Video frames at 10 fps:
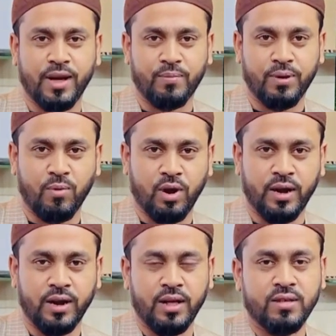আপনি বলেন
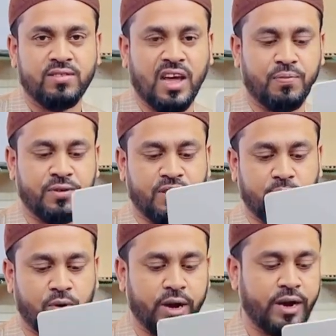সারফেস
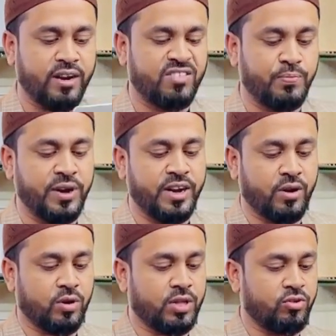এবং এটার স্পিডের
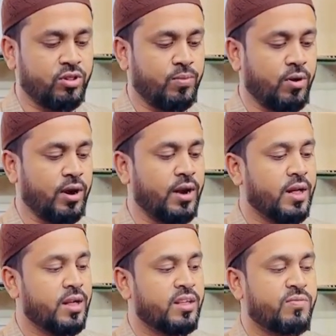কথা যদি বলেন
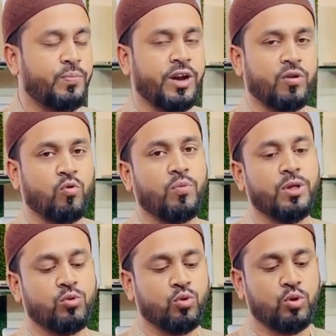স্পিড খুবই
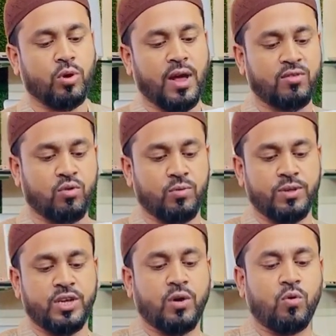দ্রুত কাজ করবে
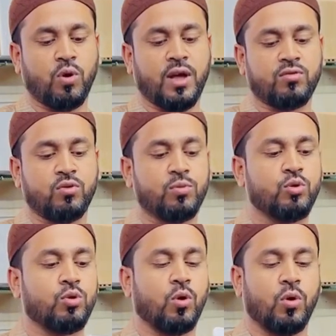যে কোনো কাজ খুব
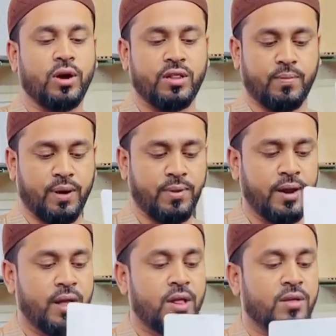দ্রুত করে নিতে পারবেন
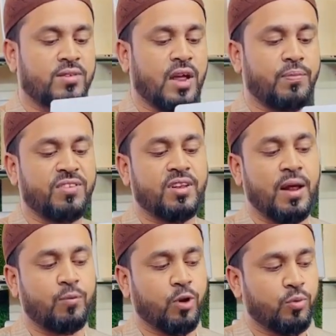সারফেস
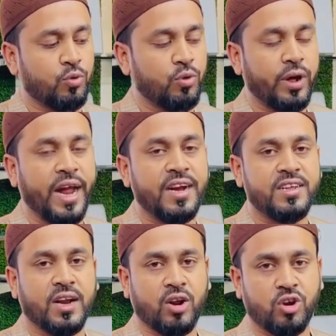ল্যাপটপ টু এইট
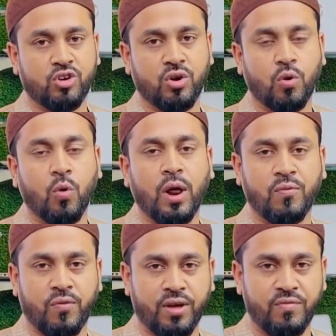জেনারেশন কোরাই
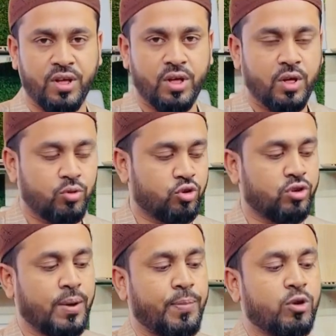ফাইভ দুশো
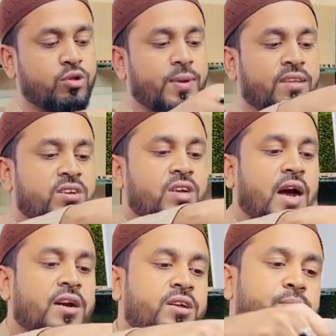ছাপ্পান্ন জিবি এসিডি
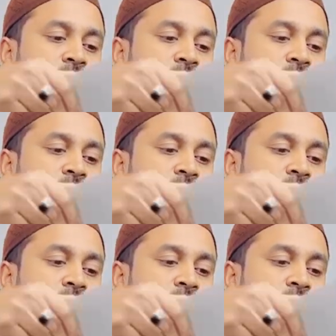আট জিবি